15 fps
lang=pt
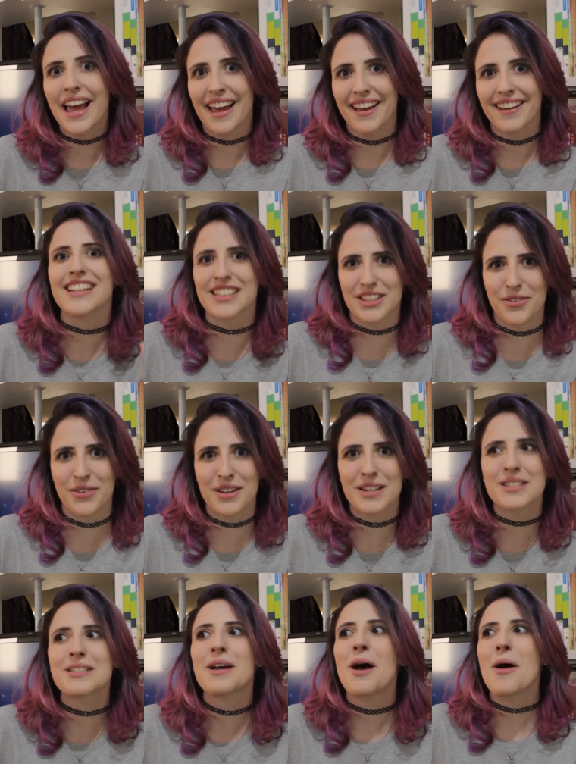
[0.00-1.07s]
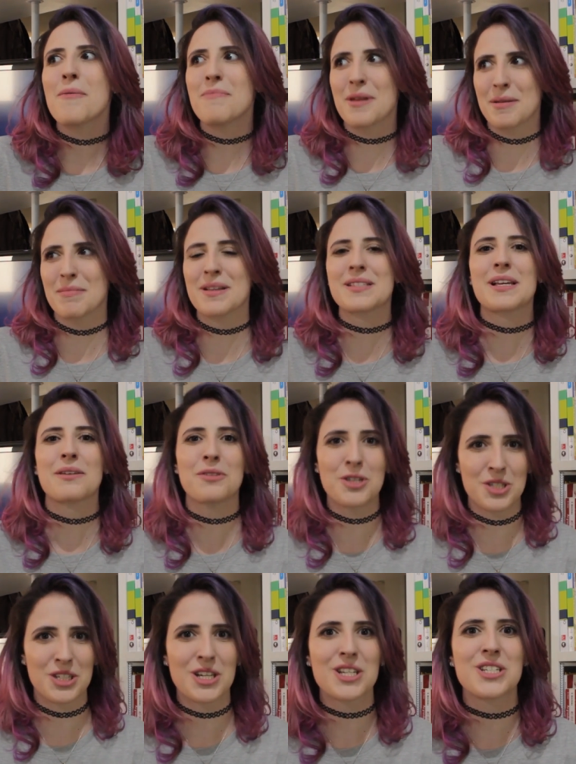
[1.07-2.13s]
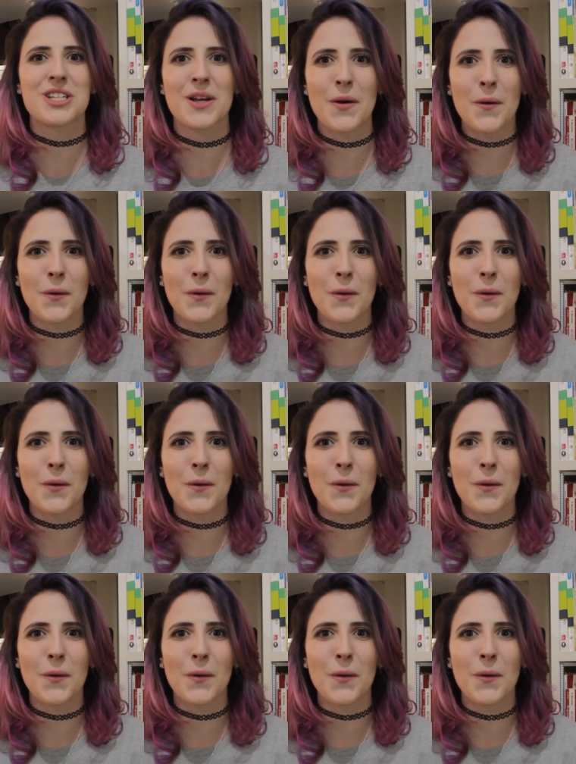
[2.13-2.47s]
É, terça-feiras primas era o dia de